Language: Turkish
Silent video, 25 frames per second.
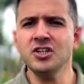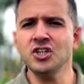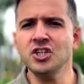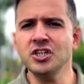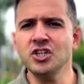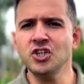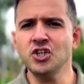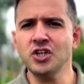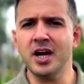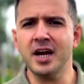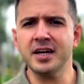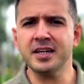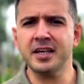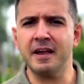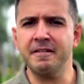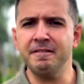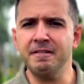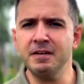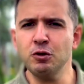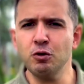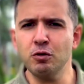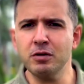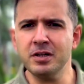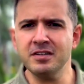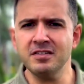işini incelerken,
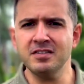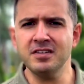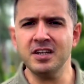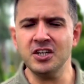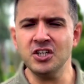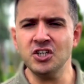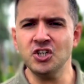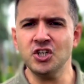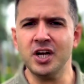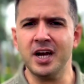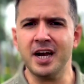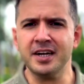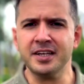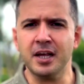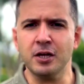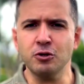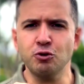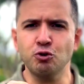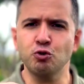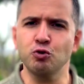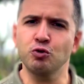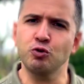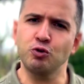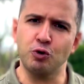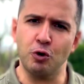videoları izle incelerken
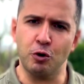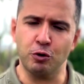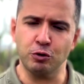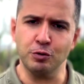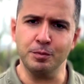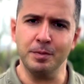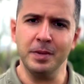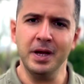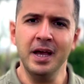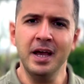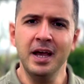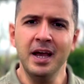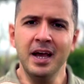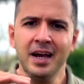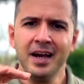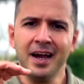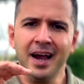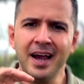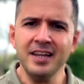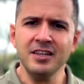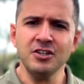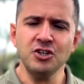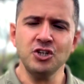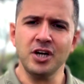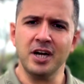şunu gördüm.
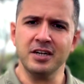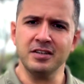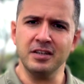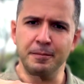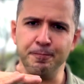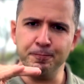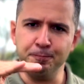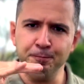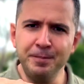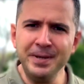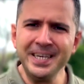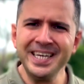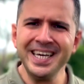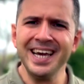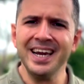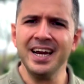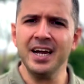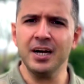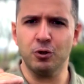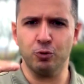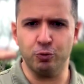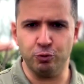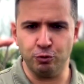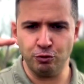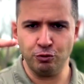Kayın ticaretinde bir
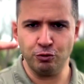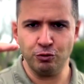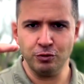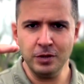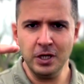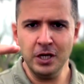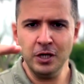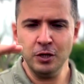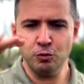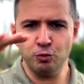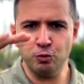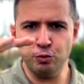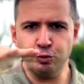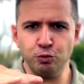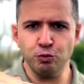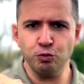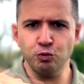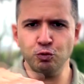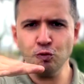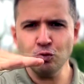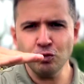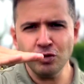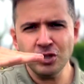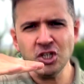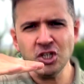kere kur, kurduğun